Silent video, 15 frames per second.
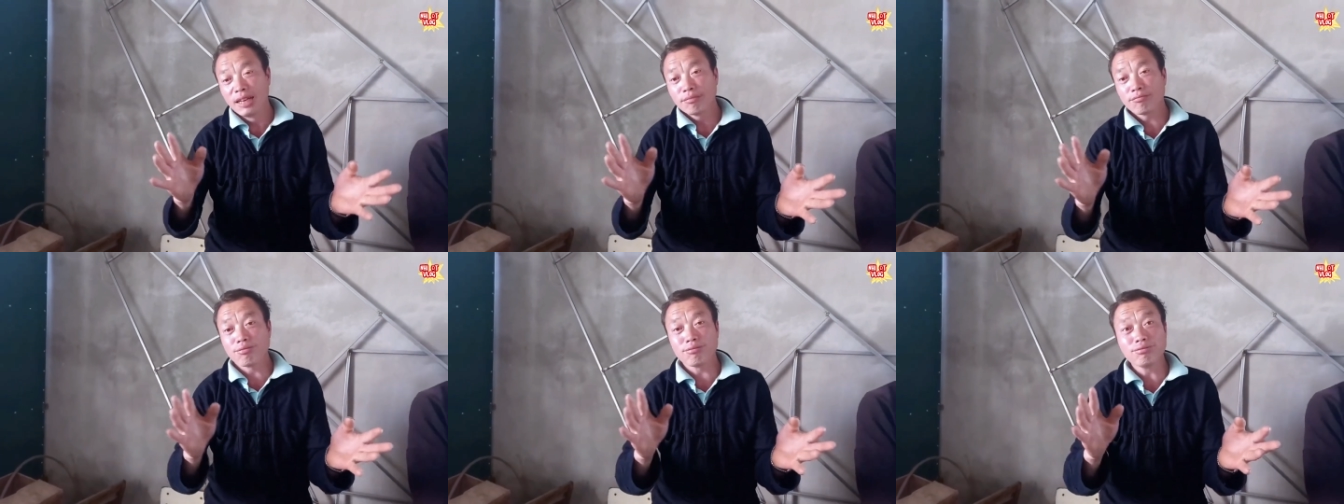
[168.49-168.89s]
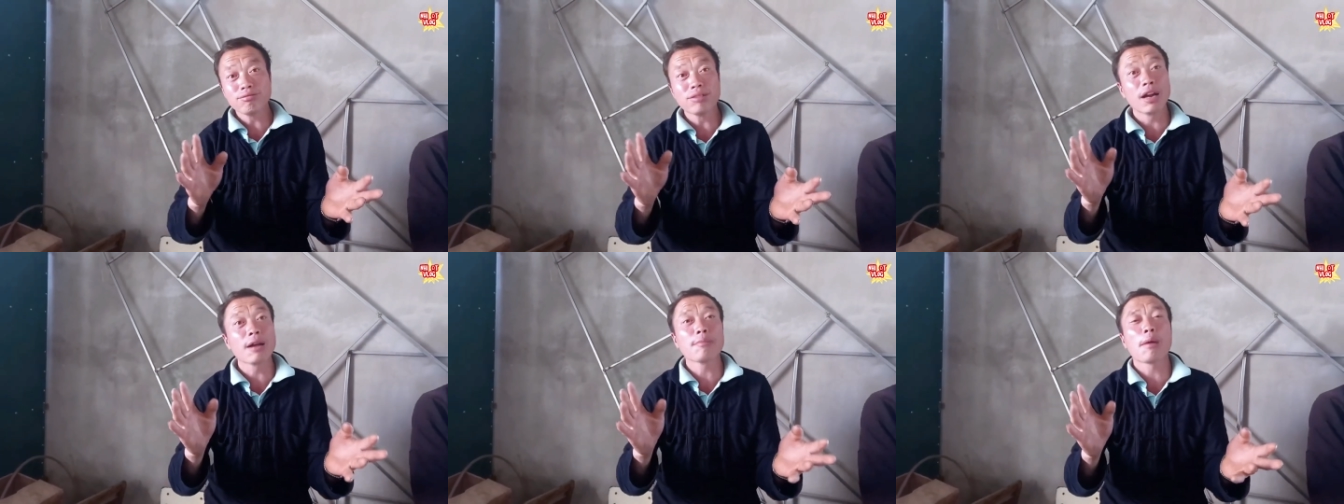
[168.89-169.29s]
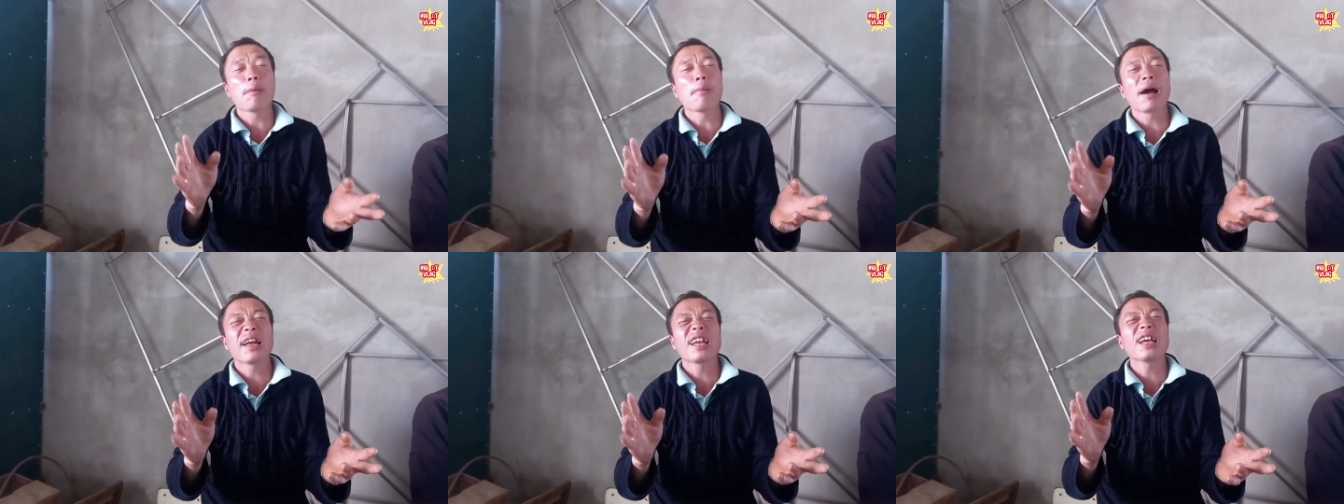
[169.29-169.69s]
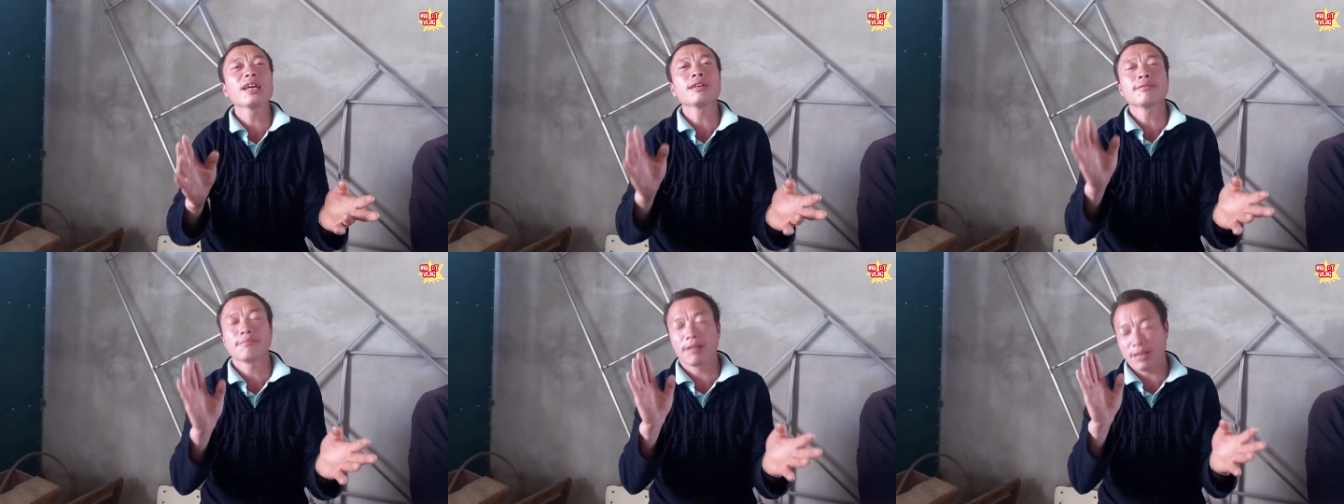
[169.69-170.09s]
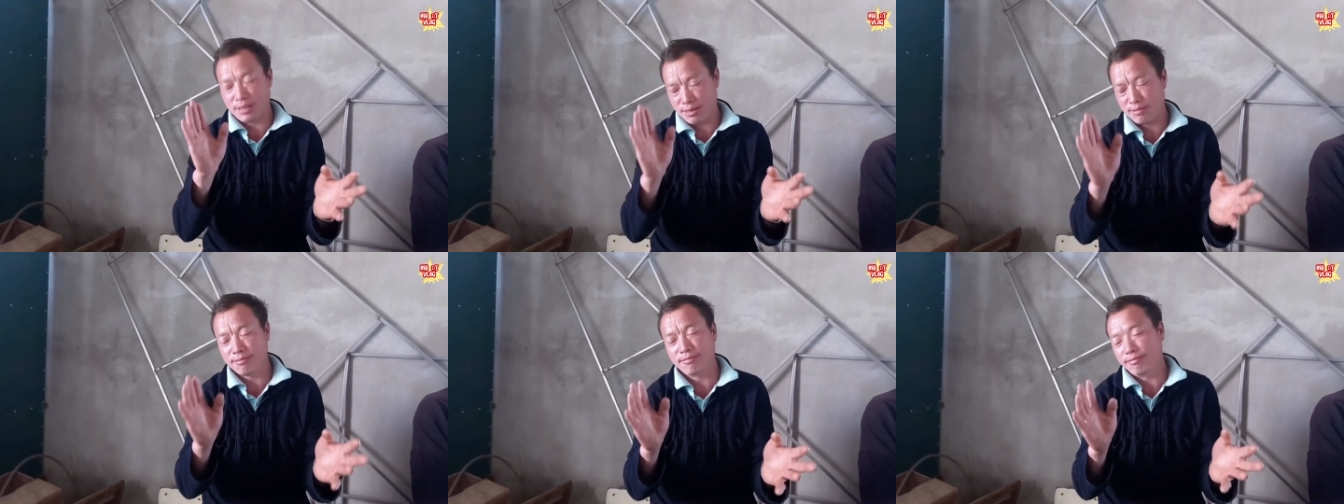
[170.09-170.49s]
chi là nhiều những cái trò rẻ rách và
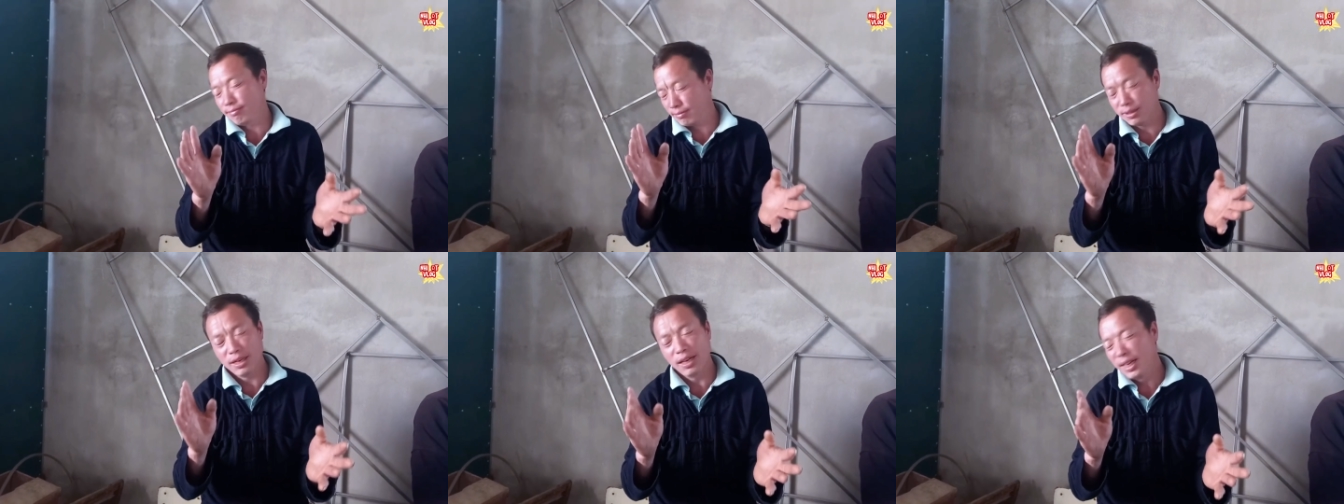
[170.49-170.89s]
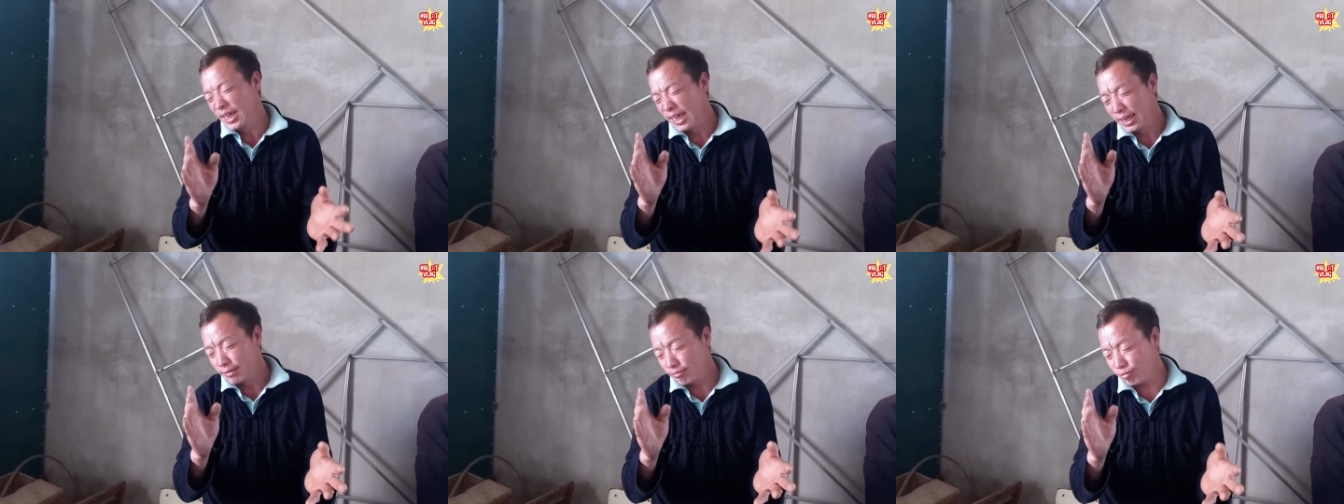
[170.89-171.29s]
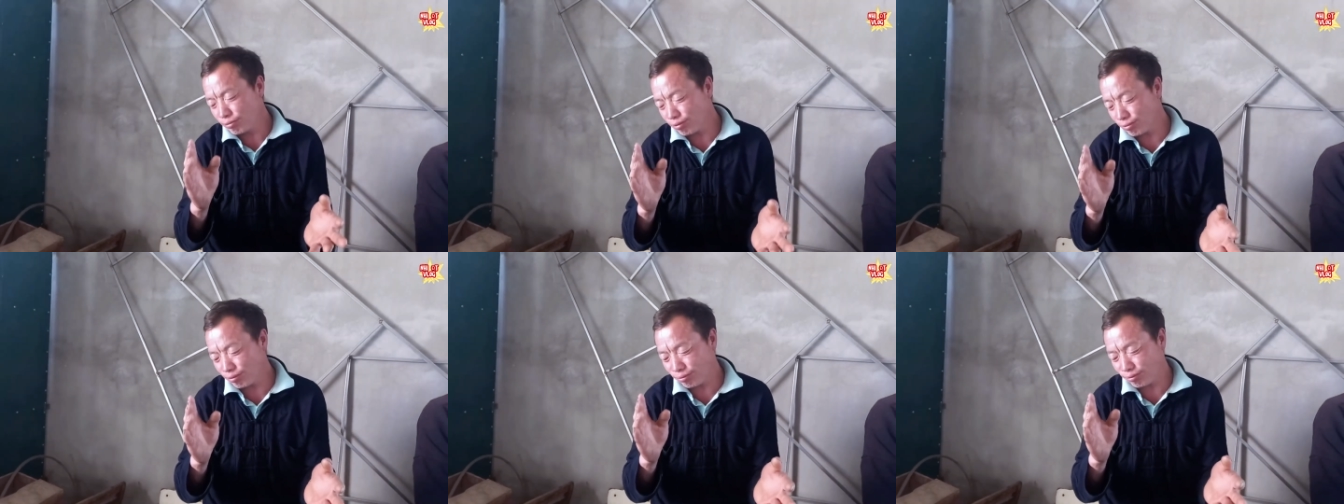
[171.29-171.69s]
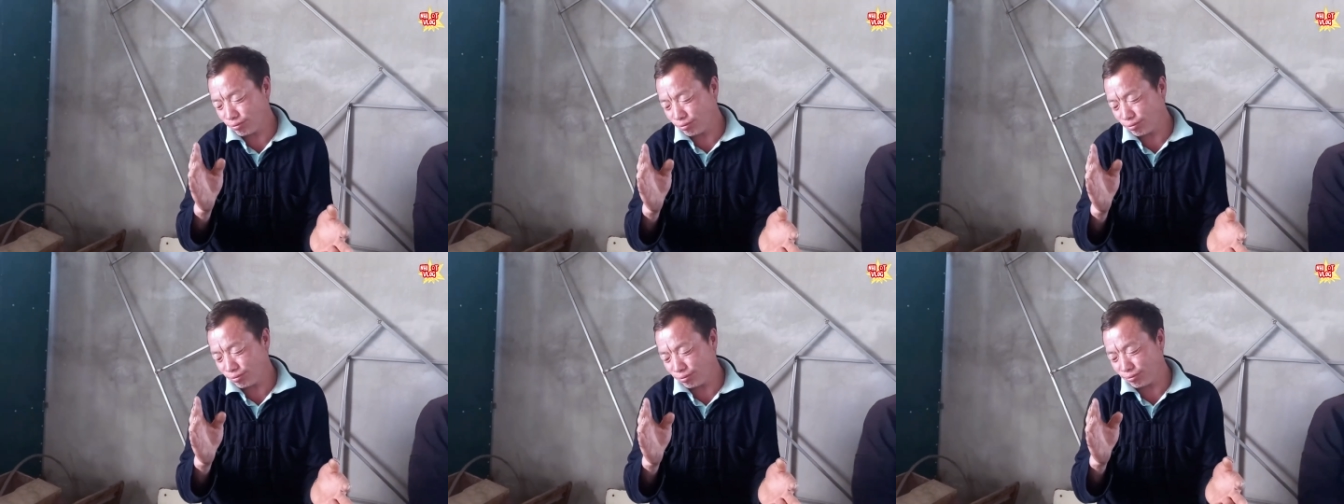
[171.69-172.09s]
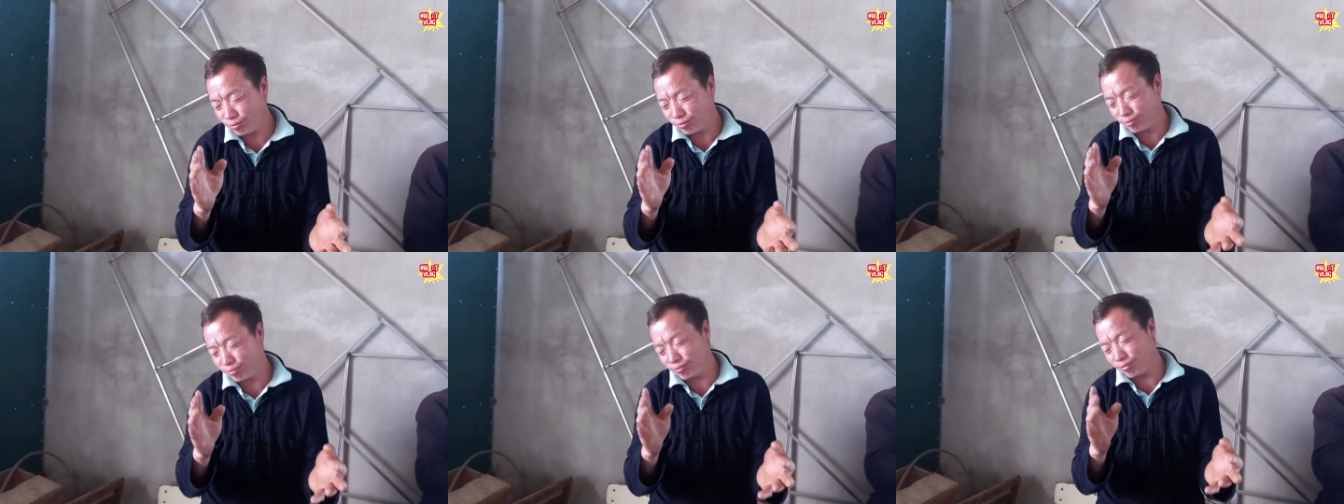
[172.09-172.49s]
hôi lách trên không gian mạng. Thì đặc biệt
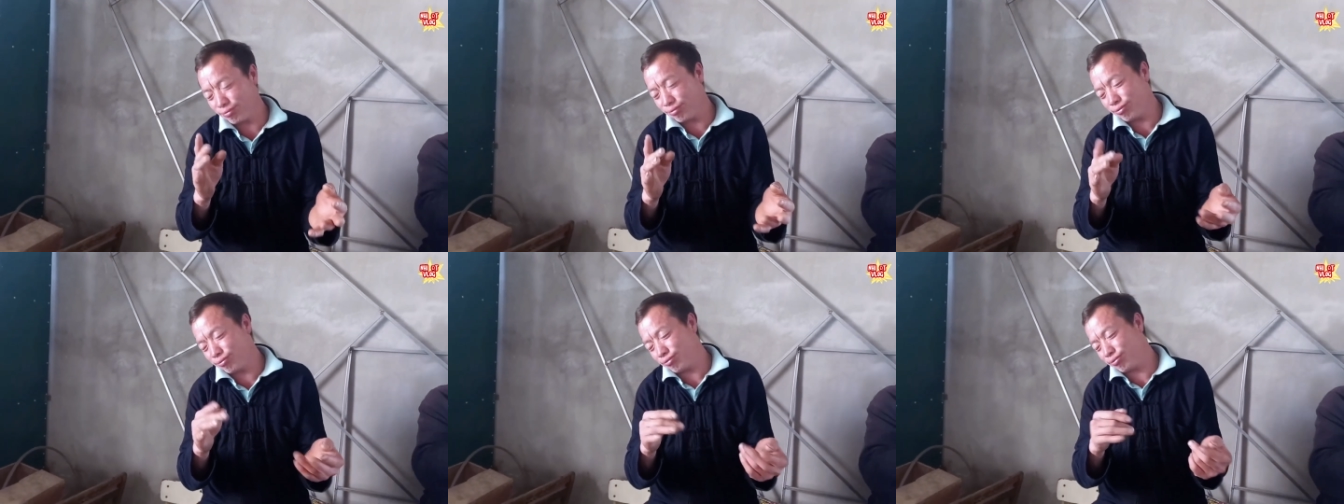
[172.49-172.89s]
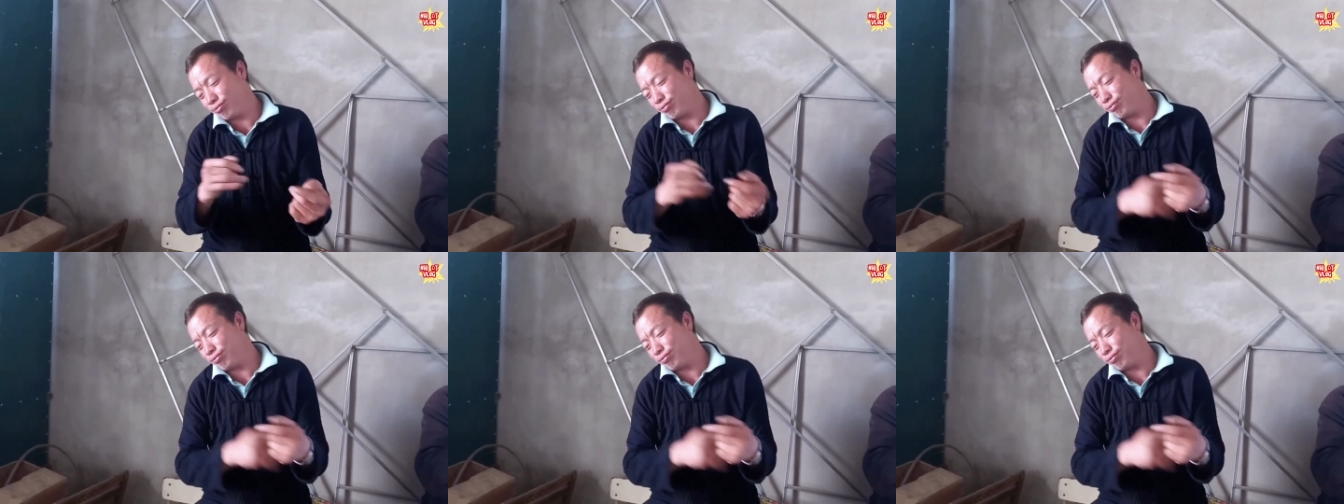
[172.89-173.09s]
điển hình